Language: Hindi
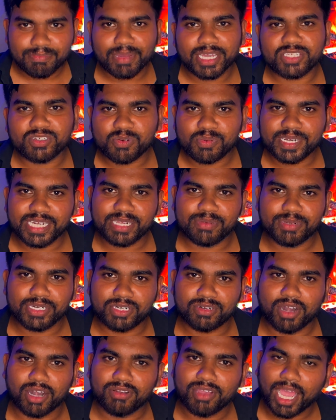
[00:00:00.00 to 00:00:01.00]
मैं जो भी नई वीडियो
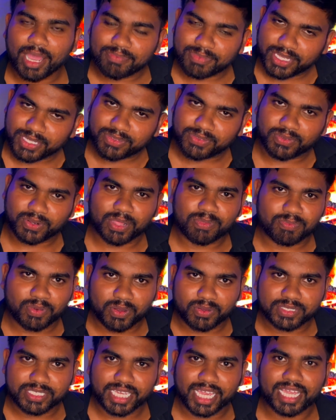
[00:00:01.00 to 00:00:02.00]
डालूँ आप तक तुरंत
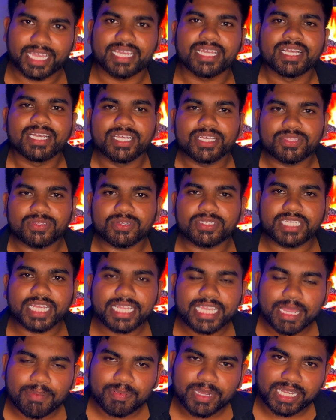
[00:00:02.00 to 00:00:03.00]
पहुँच जाए तो
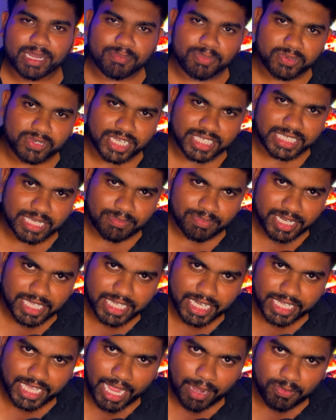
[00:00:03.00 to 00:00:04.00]
चलिए अपने कंप्यूटर स्क्रीन पर
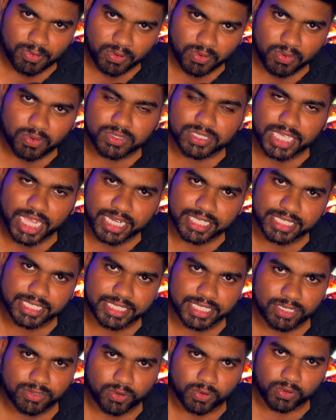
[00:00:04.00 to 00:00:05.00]
चल के आप लोगों को सारी
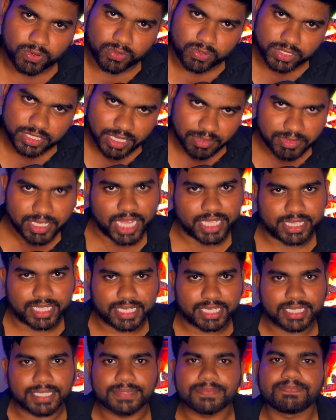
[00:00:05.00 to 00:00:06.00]
चीज़ें कोड को समझाते
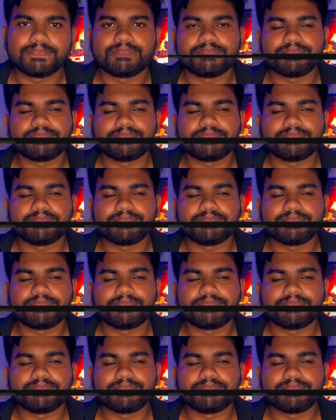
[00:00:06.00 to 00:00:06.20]
हैं